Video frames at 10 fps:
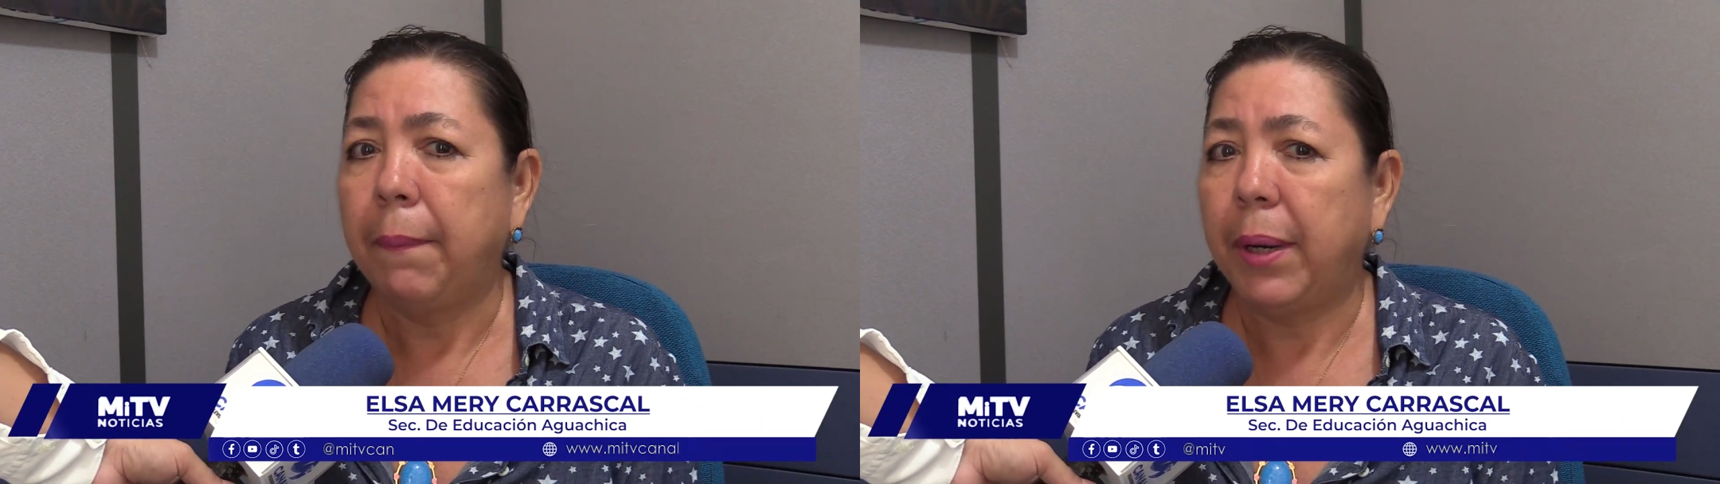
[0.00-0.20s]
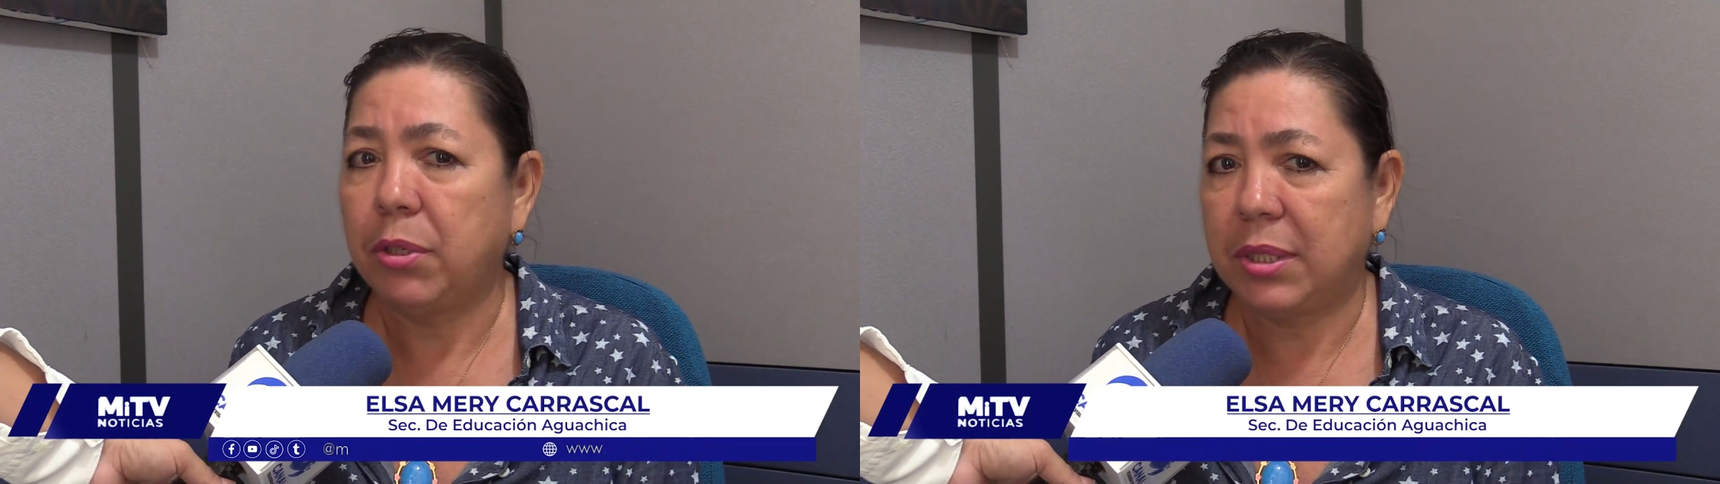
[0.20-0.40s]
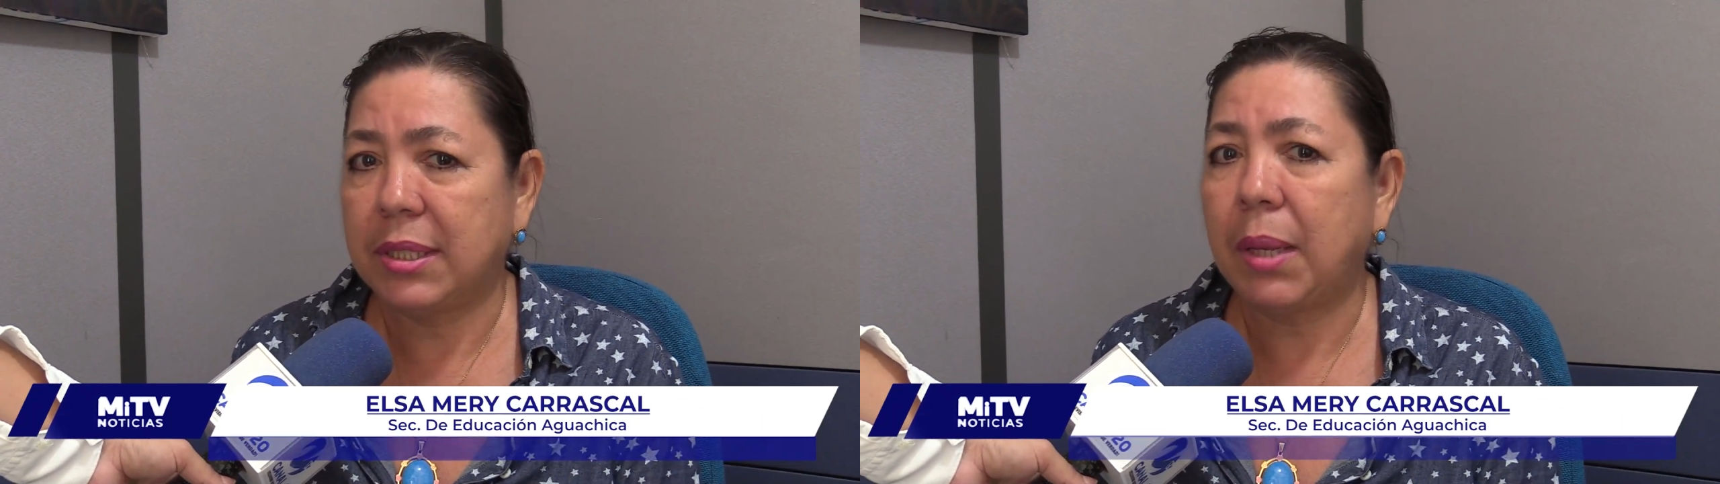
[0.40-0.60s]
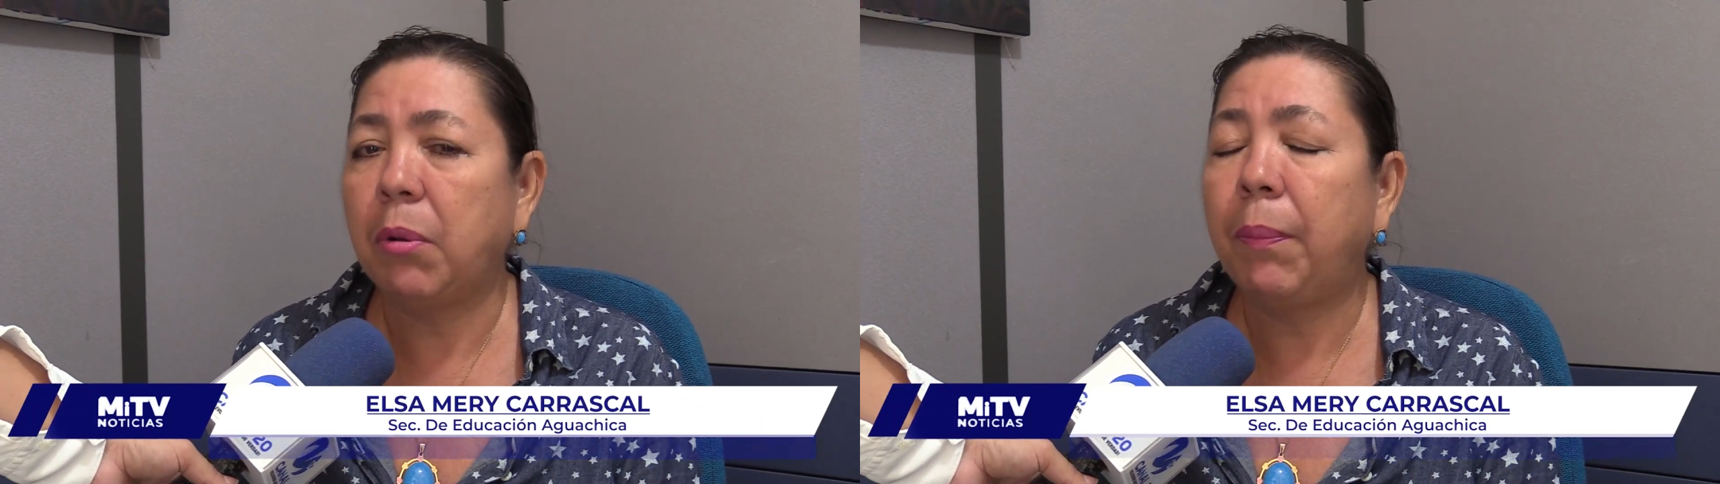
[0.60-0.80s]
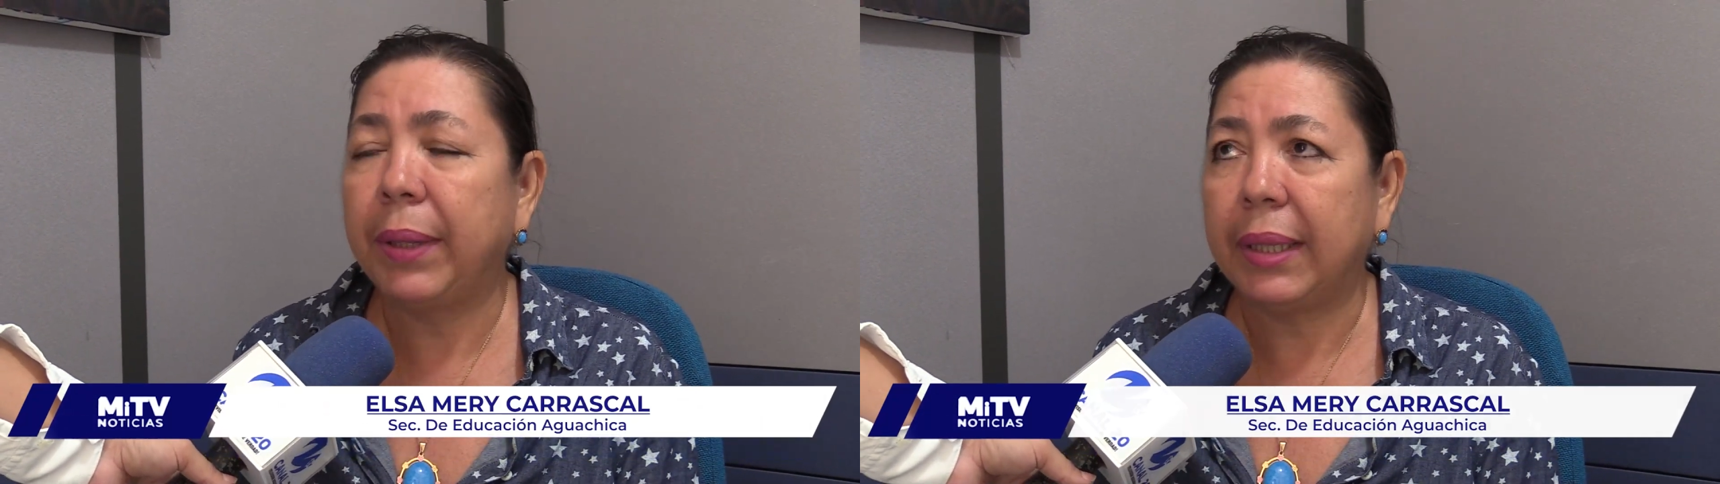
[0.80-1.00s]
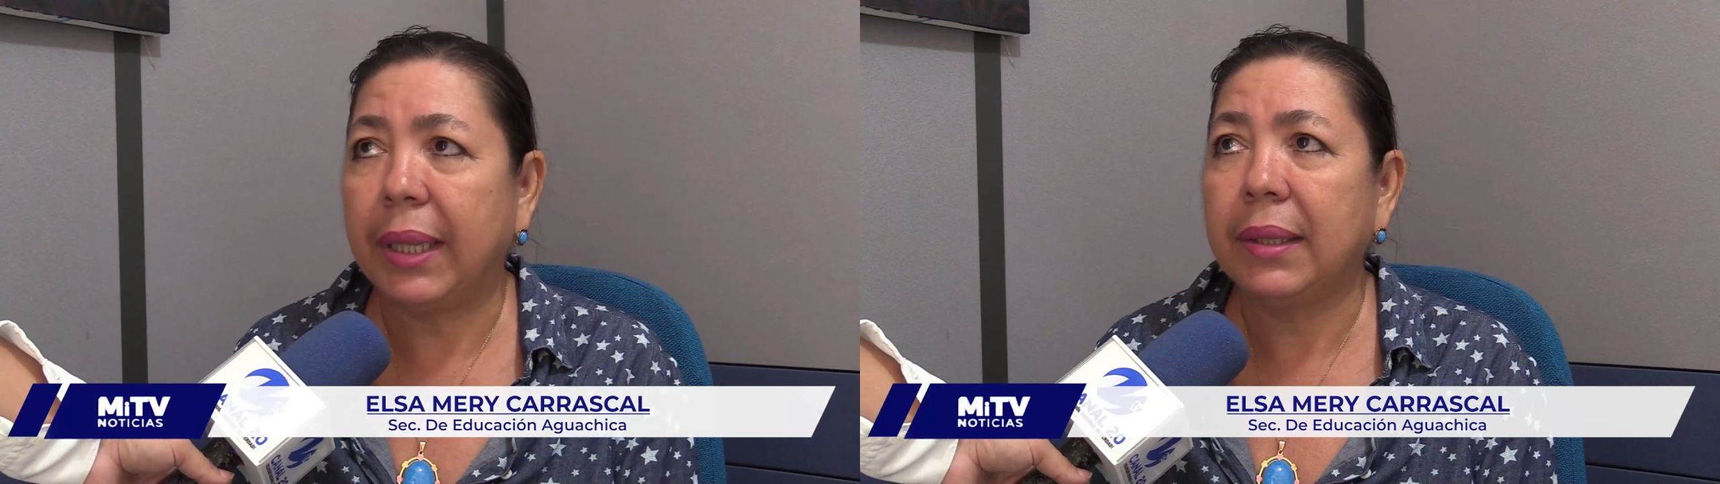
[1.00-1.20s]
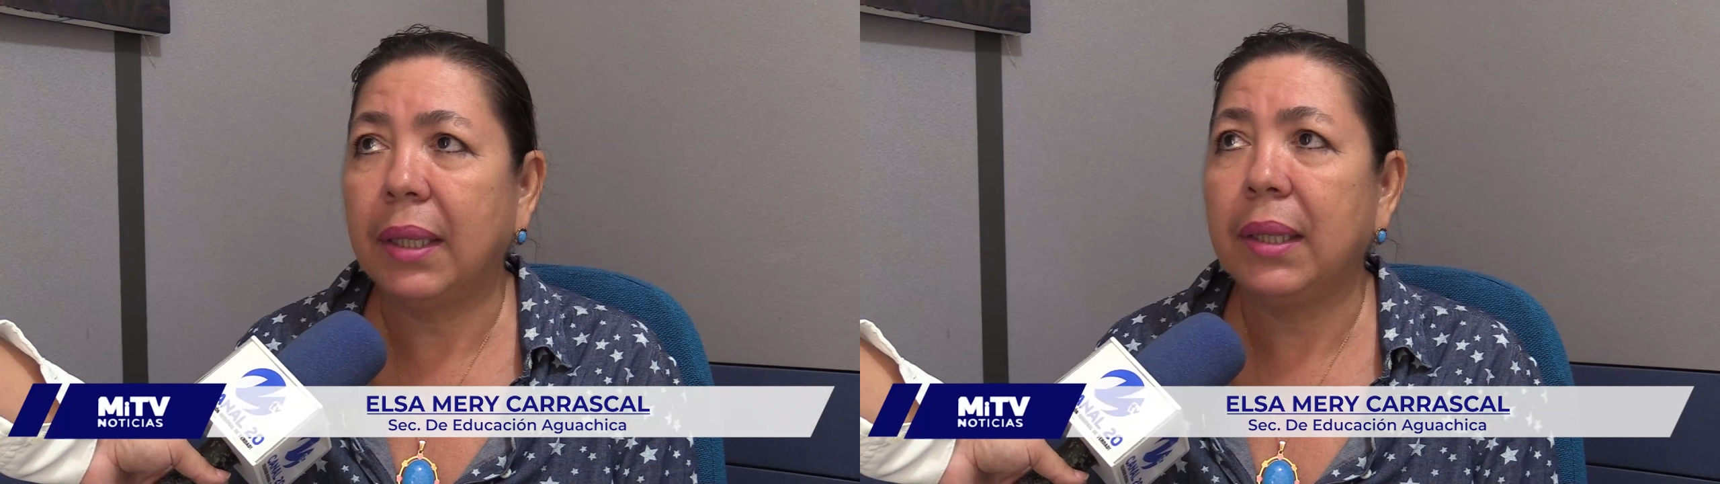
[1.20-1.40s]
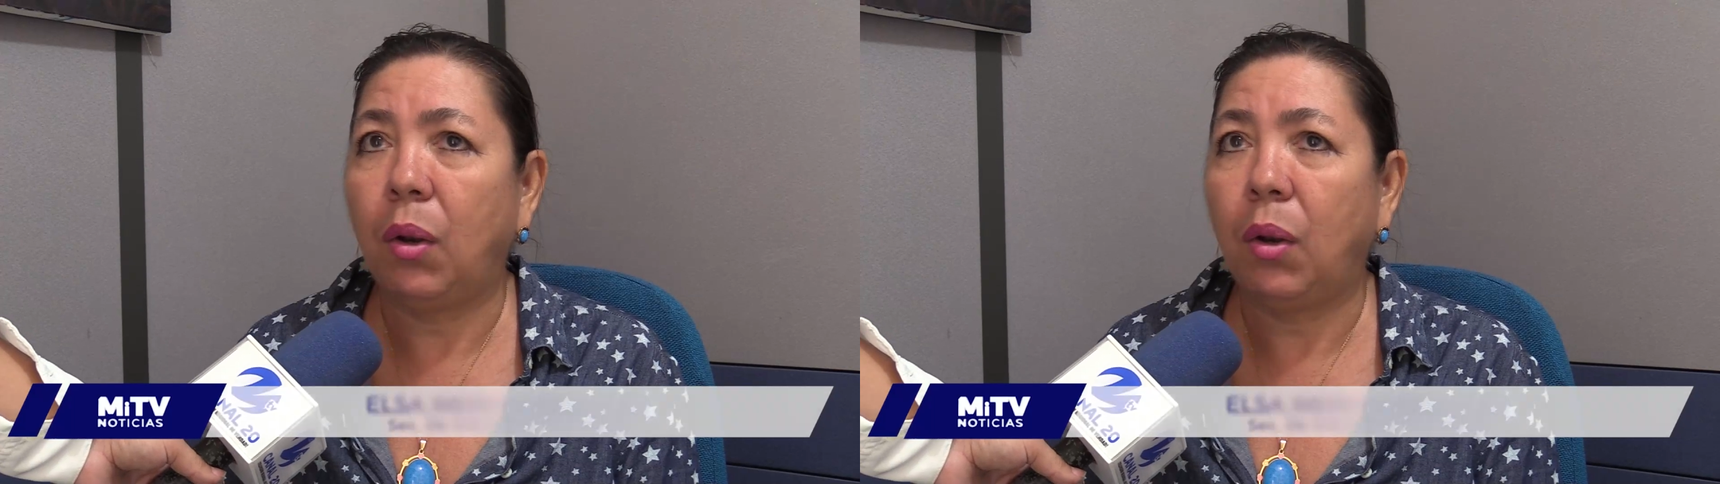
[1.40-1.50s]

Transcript: pero sí estamos pendientes